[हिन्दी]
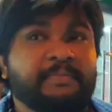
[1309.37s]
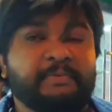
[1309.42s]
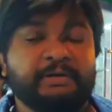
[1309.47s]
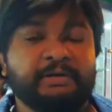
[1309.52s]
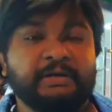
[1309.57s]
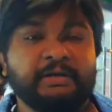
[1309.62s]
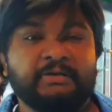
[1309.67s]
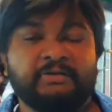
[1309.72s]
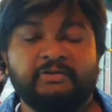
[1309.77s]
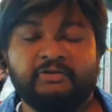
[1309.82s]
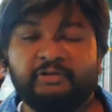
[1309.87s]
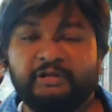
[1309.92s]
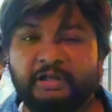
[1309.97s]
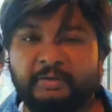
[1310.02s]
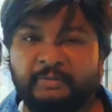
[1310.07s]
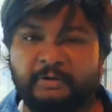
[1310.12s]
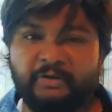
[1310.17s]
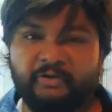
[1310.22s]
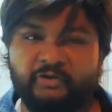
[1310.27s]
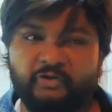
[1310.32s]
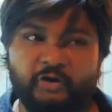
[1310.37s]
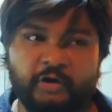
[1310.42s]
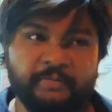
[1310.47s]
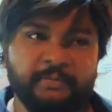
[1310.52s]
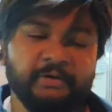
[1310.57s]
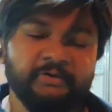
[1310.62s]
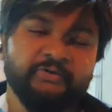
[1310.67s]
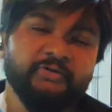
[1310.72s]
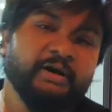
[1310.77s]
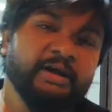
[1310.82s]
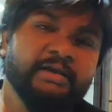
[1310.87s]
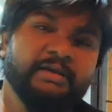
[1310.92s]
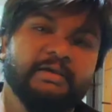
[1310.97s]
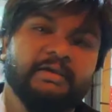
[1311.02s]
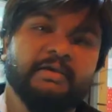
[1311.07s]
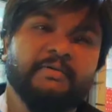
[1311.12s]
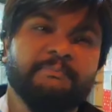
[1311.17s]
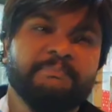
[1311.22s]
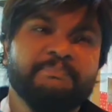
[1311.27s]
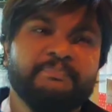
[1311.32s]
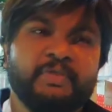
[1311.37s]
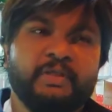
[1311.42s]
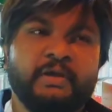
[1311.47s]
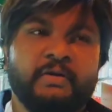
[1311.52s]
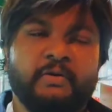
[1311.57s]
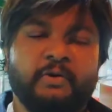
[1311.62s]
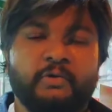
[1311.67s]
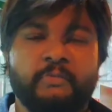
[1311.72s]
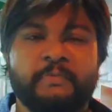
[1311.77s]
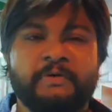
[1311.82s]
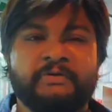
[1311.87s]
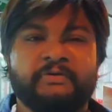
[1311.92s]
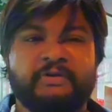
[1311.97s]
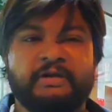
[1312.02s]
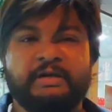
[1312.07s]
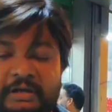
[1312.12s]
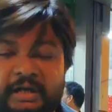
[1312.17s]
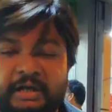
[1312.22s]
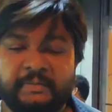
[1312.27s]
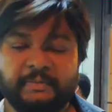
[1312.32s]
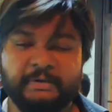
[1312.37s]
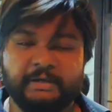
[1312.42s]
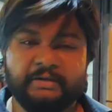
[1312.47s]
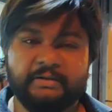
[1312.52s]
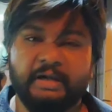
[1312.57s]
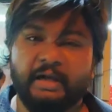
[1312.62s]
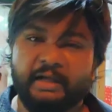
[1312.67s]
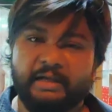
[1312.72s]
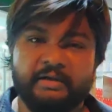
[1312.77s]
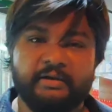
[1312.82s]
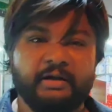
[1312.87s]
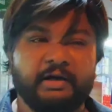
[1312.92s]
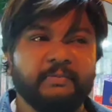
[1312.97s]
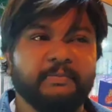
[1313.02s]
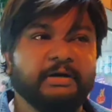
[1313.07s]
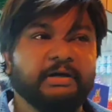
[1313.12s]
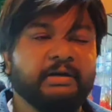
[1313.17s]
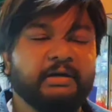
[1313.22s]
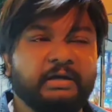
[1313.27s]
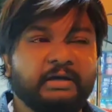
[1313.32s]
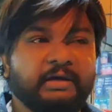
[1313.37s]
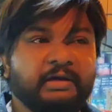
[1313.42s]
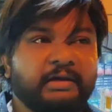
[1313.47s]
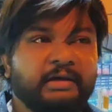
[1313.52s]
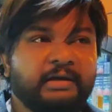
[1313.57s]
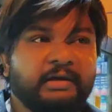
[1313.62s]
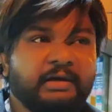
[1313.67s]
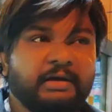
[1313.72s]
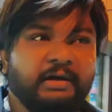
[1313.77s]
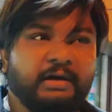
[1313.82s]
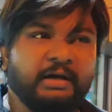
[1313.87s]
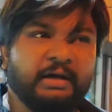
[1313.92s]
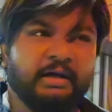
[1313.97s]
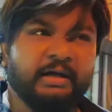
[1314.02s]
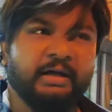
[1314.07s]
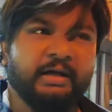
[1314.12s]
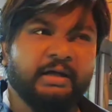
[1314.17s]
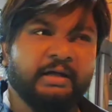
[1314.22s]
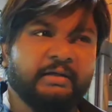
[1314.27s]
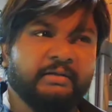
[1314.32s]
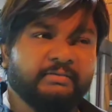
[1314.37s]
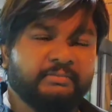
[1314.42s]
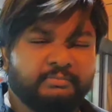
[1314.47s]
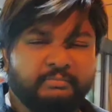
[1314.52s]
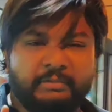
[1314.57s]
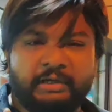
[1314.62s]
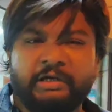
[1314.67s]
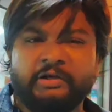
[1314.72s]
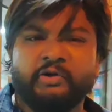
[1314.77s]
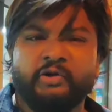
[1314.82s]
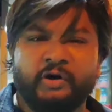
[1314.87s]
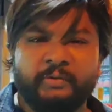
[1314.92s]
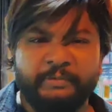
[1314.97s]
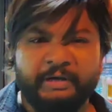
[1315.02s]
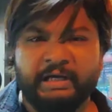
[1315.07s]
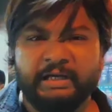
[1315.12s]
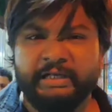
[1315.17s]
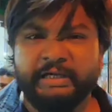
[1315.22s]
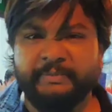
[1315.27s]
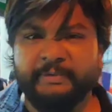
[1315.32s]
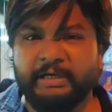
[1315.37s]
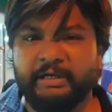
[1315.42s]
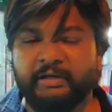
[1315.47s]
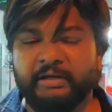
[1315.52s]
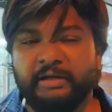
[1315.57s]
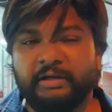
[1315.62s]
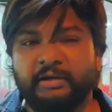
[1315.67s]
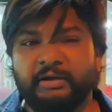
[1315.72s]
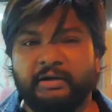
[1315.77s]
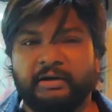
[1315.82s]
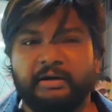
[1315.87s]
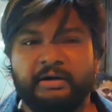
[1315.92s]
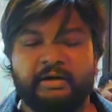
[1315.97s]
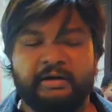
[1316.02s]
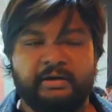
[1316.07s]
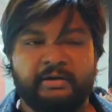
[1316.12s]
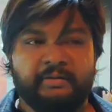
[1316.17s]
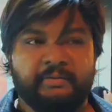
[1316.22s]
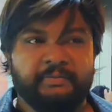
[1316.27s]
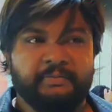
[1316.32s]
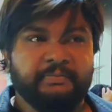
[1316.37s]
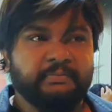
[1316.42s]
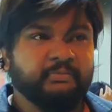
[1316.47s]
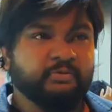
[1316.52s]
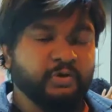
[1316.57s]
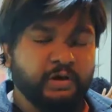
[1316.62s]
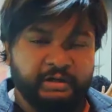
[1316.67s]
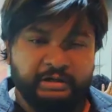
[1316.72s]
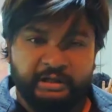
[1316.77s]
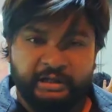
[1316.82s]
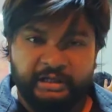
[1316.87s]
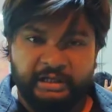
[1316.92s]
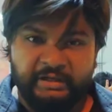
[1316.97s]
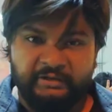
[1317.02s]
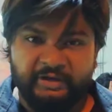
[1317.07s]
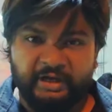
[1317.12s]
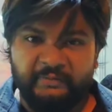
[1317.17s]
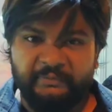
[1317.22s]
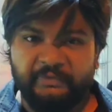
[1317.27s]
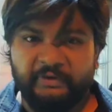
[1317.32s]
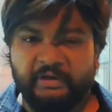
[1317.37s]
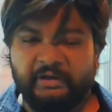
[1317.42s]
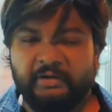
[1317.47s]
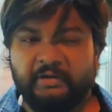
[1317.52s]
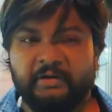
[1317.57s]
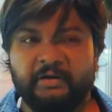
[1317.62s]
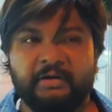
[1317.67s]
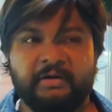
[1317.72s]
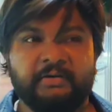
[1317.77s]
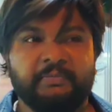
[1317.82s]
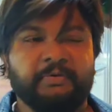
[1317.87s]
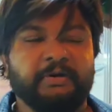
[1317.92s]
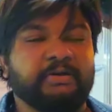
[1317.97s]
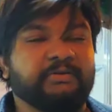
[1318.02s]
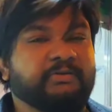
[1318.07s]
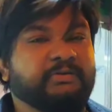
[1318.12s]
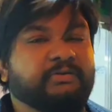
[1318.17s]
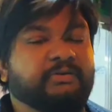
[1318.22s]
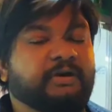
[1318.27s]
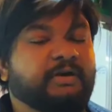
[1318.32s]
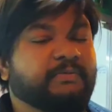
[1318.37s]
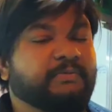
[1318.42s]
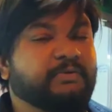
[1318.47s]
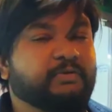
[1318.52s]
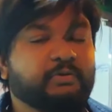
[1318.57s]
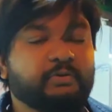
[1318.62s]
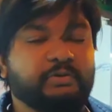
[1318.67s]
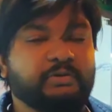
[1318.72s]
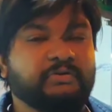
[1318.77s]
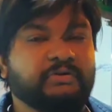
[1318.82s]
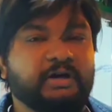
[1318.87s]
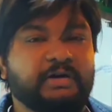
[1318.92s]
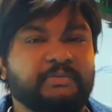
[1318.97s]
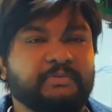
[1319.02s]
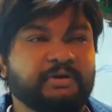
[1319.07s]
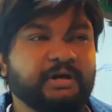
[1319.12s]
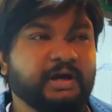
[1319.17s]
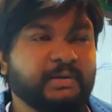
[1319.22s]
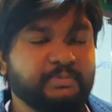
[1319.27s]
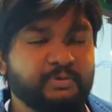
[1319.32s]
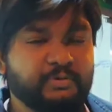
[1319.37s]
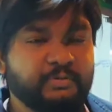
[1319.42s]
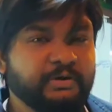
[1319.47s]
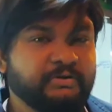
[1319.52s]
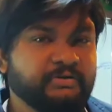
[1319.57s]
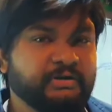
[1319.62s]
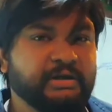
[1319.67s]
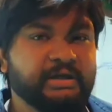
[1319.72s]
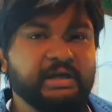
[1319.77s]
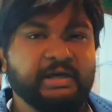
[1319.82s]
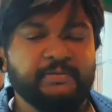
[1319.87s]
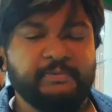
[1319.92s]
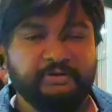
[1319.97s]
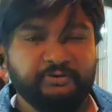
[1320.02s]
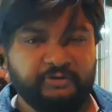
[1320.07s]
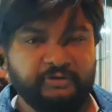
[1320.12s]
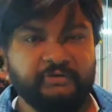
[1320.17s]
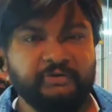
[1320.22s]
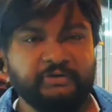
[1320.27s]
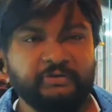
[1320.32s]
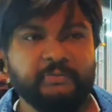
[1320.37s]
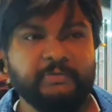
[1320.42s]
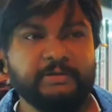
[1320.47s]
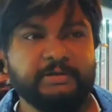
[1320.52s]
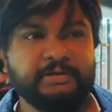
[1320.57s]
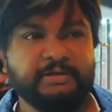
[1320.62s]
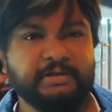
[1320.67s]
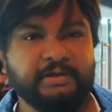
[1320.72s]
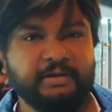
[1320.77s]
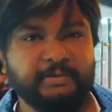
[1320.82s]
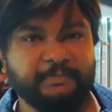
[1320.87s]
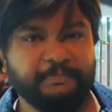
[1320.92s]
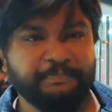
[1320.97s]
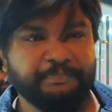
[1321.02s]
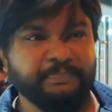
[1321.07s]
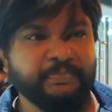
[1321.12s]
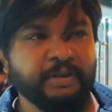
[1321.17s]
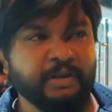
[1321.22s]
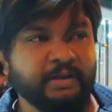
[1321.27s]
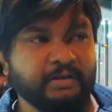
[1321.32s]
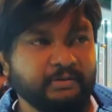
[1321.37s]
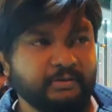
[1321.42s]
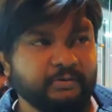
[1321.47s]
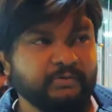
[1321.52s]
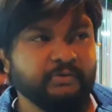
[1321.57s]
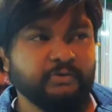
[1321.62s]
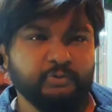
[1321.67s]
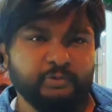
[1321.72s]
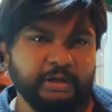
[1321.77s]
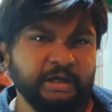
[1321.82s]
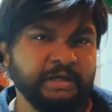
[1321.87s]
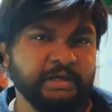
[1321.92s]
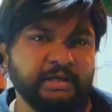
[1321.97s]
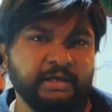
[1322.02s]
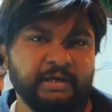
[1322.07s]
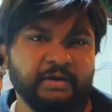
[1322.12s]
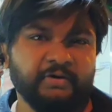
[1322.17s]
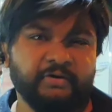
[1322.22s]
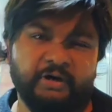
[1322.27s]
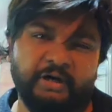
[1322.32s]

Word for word: अभी तक जितने भी शॉर्मा ट्राई किए हैं उनमें से ये प्लेस हाईली रिकमेंडेड है इकनॉमिकली भी और क्वान्टिटी के हिसाब से और प्राइस के हिसाब से दोनों हिसाब से आपको माशाल्लाह यहाँ पे अच्छी चीज़ मिल जाएगी तो ज़रूर आइएगा